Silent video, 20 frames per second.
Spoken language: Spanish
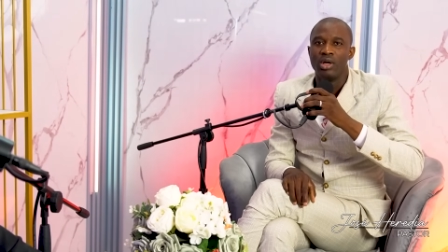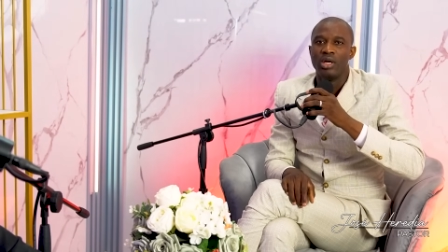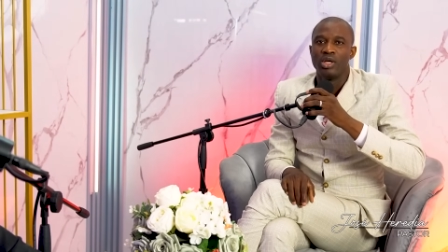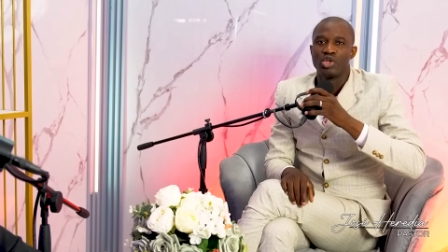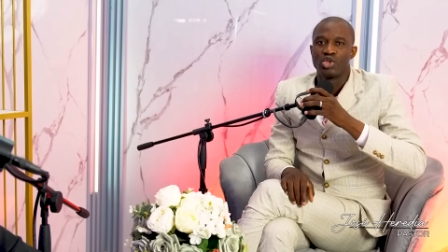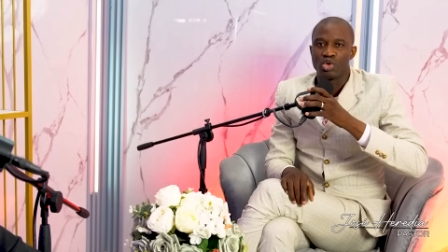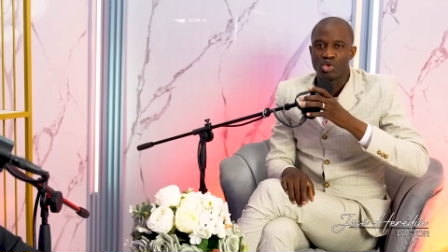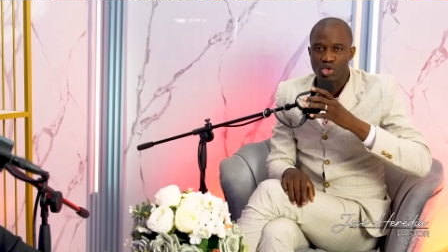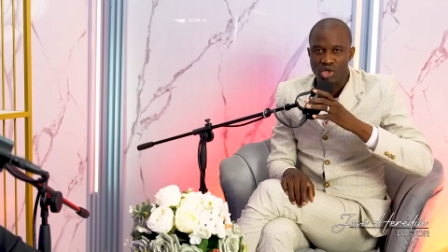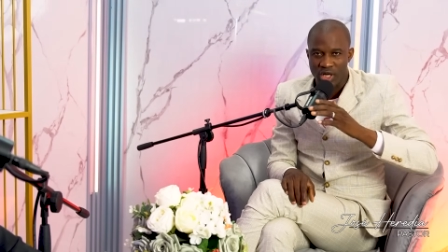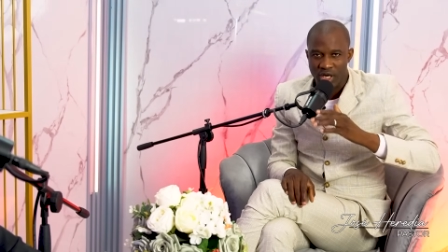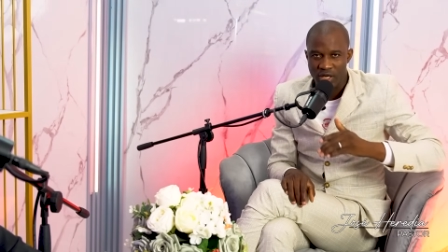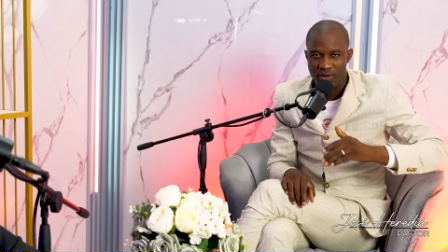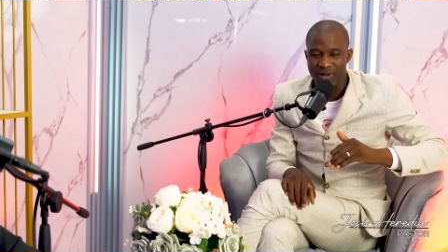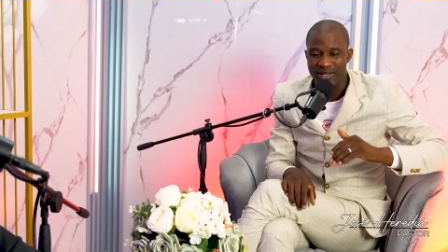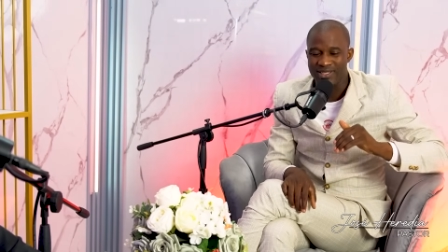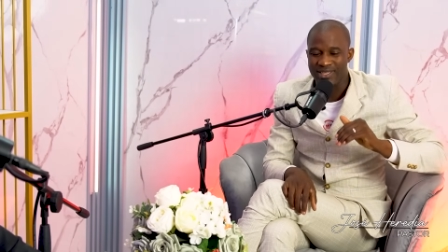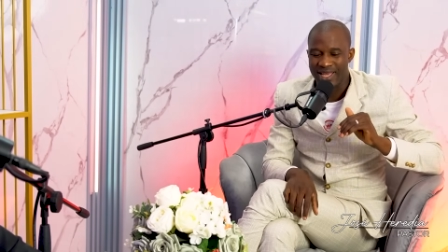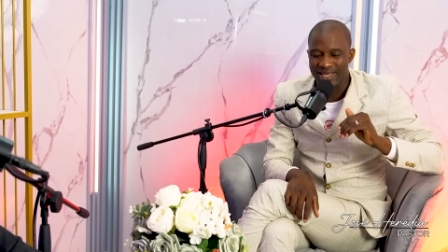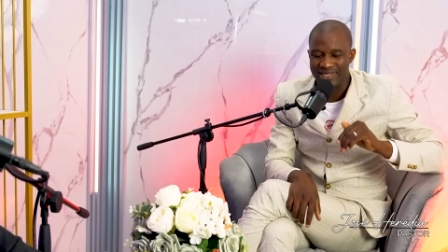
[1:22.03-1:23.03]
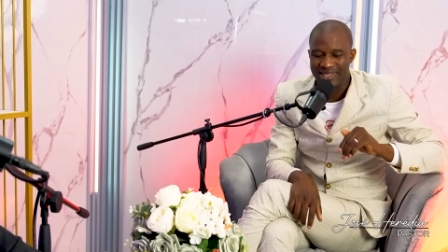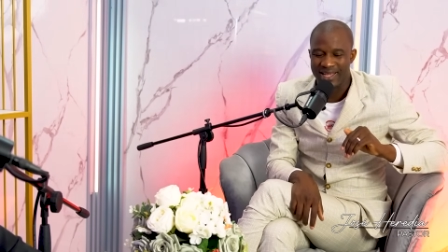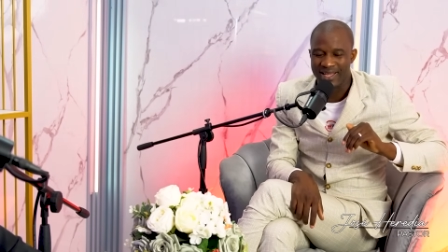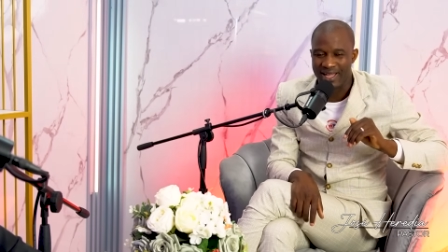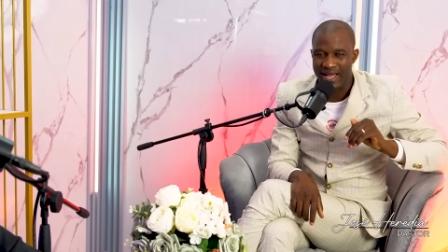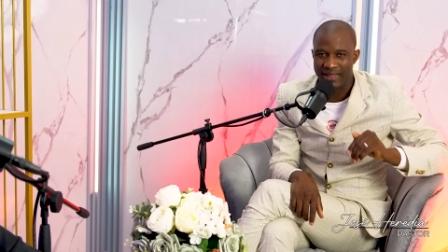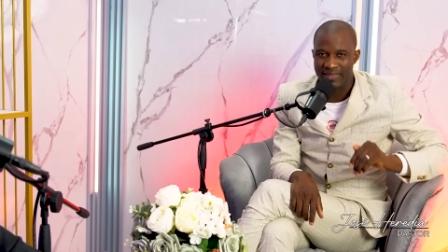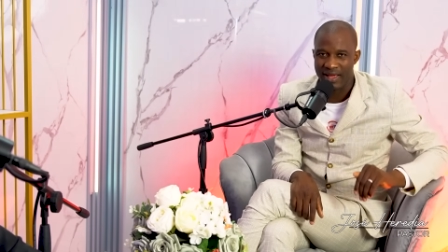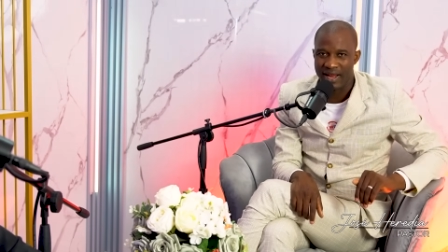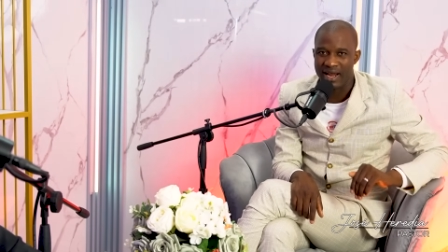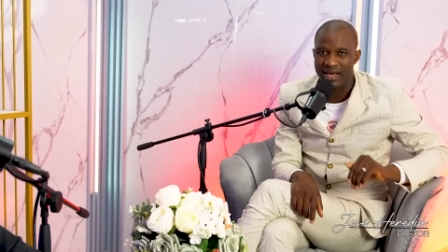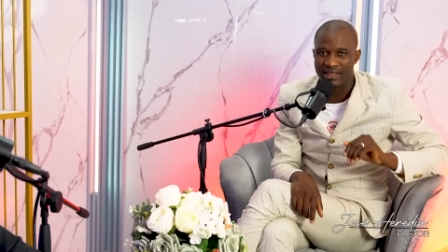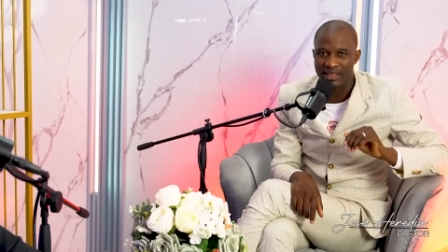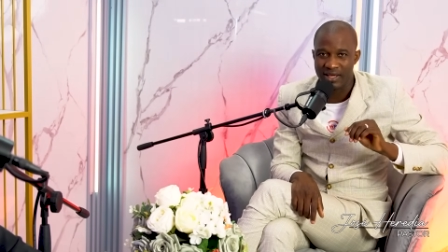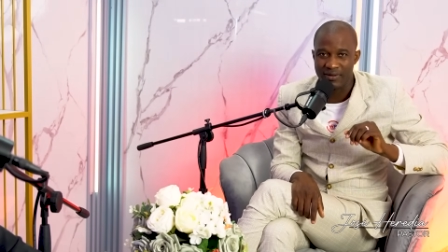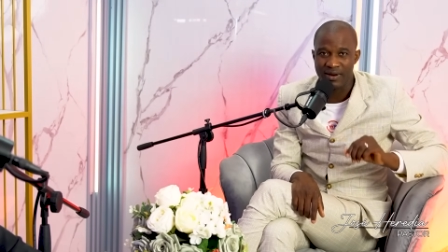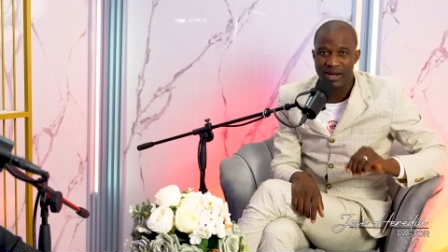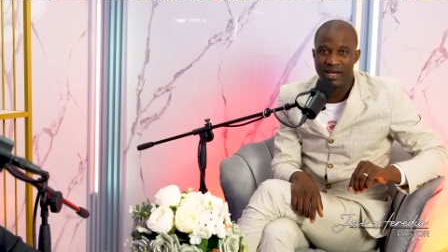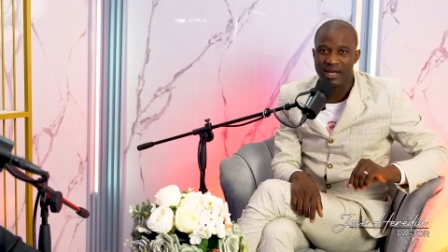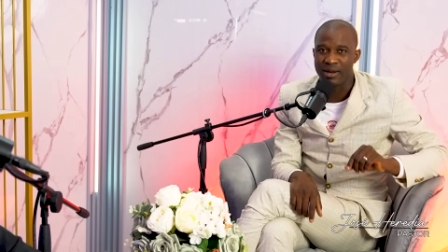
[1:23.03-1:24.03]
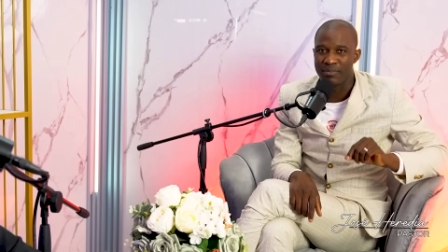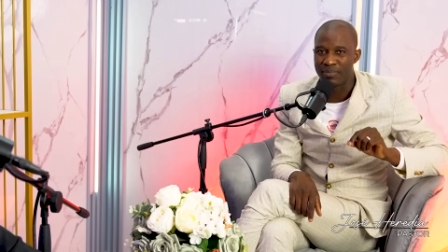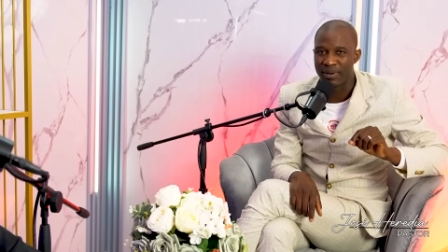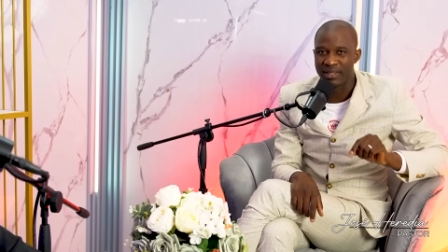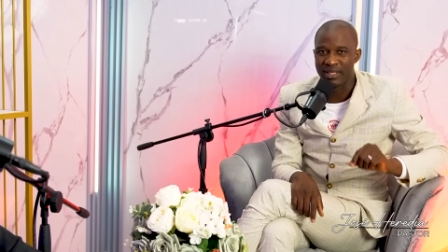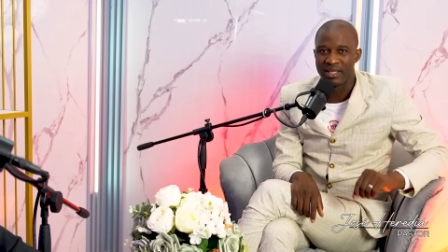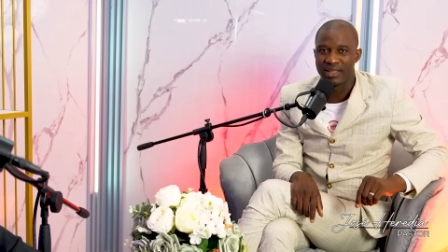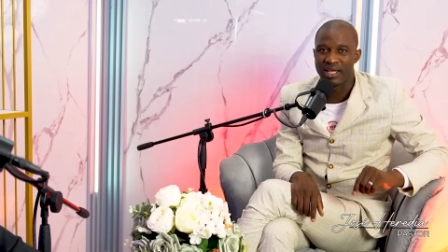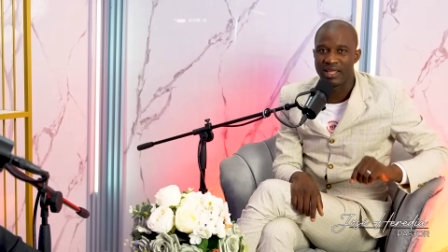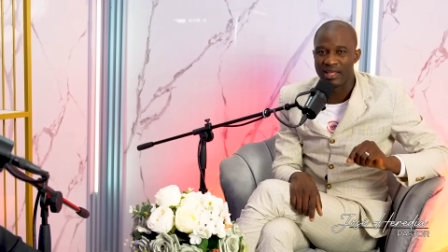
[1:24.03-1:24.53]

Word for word: Suscríbase a este canal, active la campanita